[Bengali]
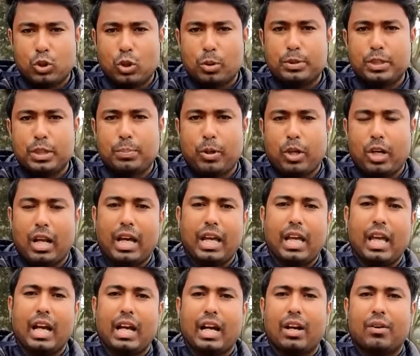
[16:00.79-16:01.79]
সবজি
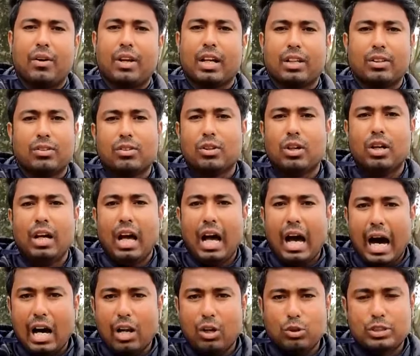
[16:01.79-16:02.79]
ফলায় এ কারণে কিন্তু
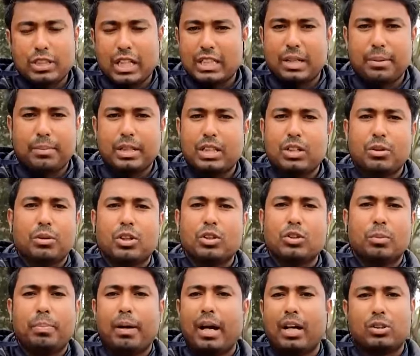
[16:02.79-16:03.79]
আলু চাষাবাদেও
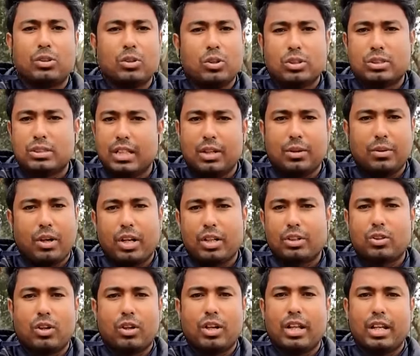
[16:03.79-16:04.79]
কিন্তু ব্যাহত হচ্ছে
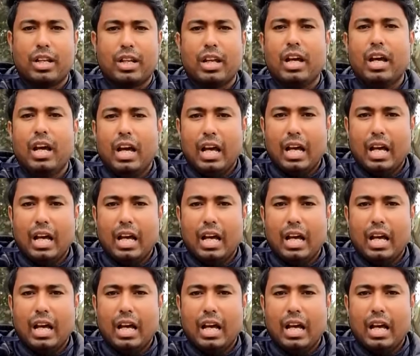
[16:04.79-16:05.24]
অনেক ধরনের